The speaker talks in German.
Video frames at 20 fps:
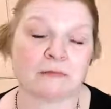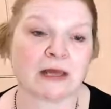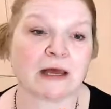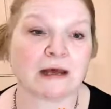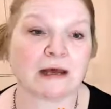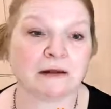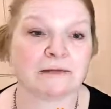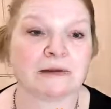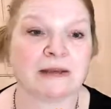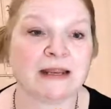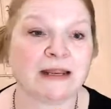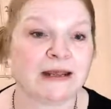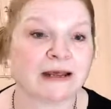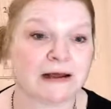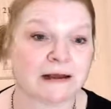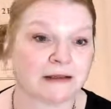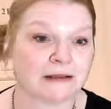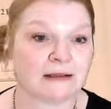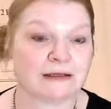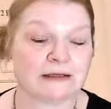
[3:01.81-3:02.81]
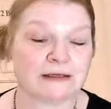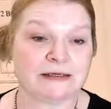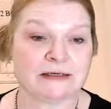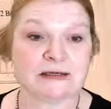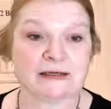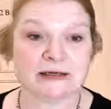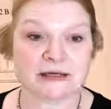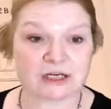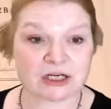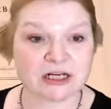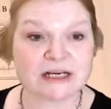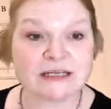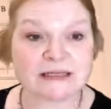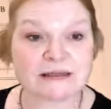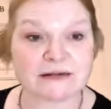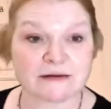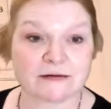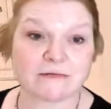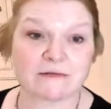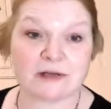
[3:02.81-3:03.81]
ja, näher dir
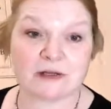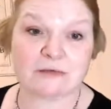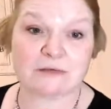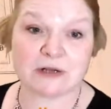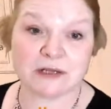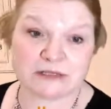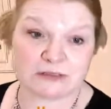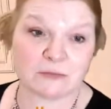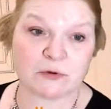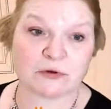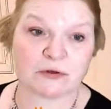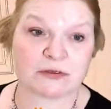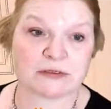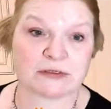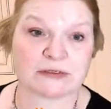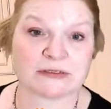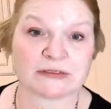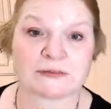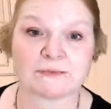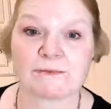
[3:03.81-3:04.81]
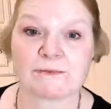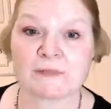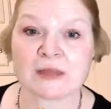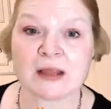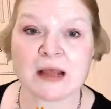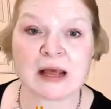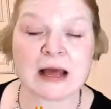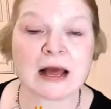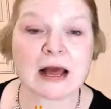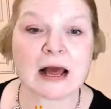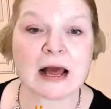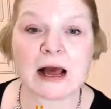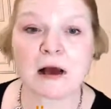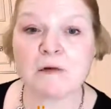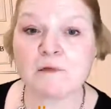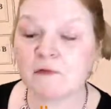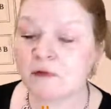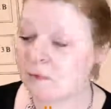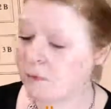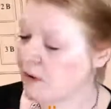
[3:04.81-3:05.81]
erschließen, wenn du das möchtest.
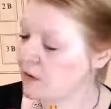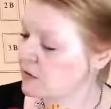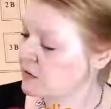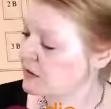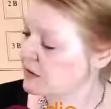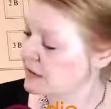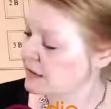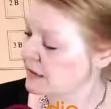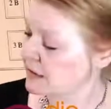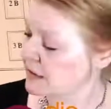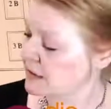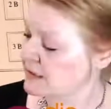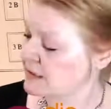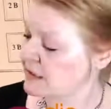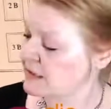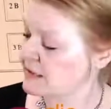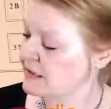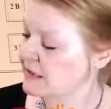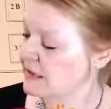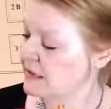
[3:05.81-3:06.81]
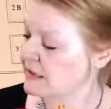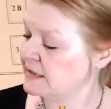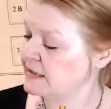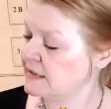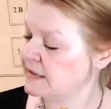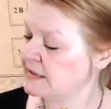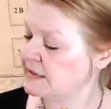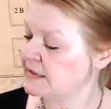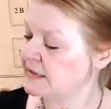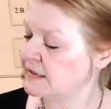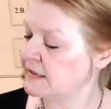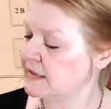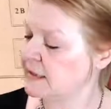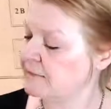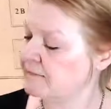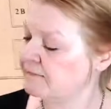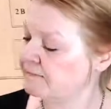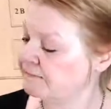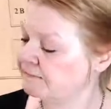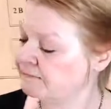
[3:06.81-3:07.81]
Aufgebaut ist das
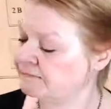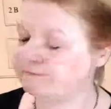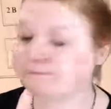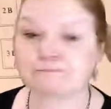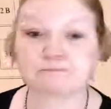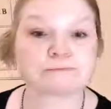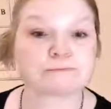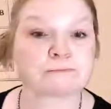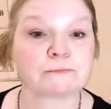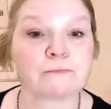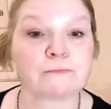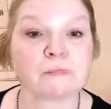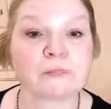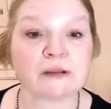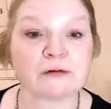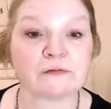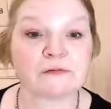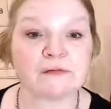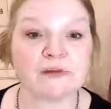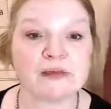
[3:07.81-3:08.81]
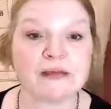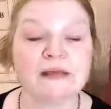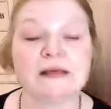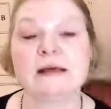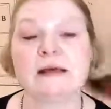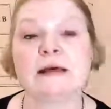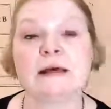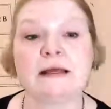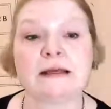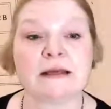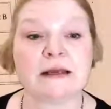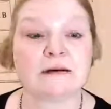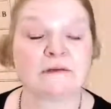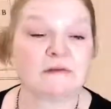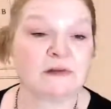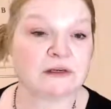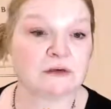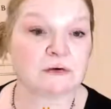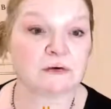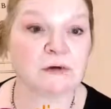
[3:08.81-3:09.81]
Legesystem wie der
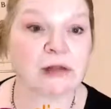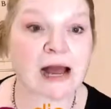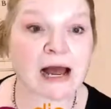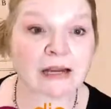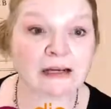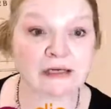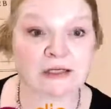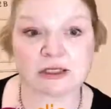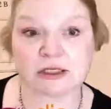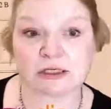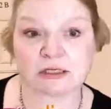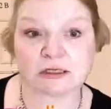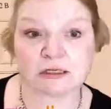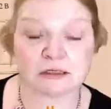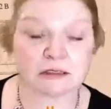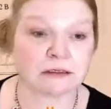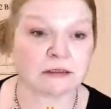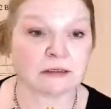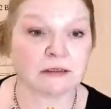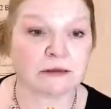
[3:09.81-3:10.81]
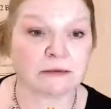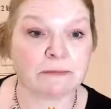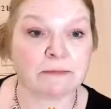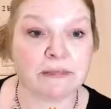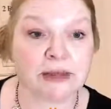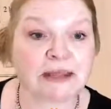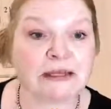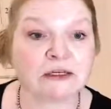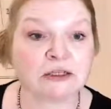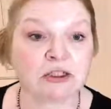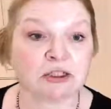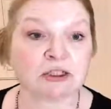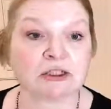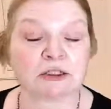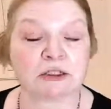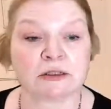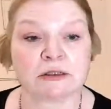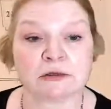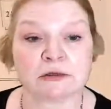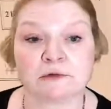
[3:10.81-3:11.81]
vitruvianische Mensch
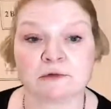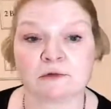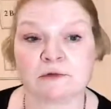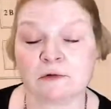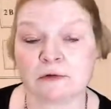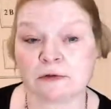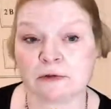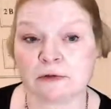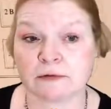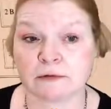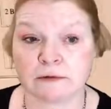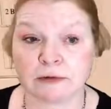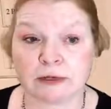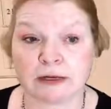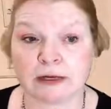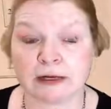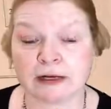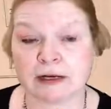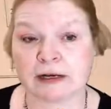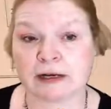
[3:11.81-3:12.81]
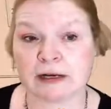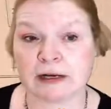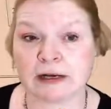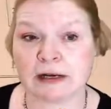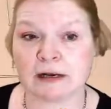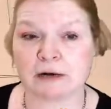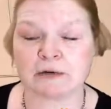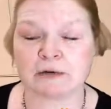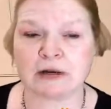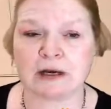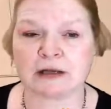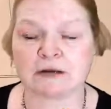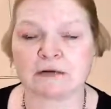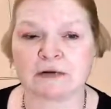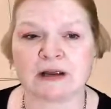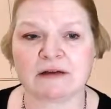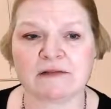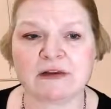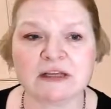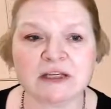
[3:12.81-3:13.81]
äh, von Leonardo
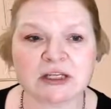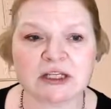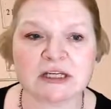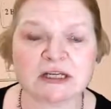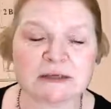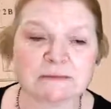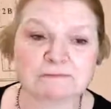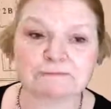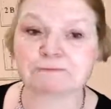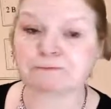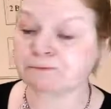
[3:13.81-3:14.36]
da Vinci.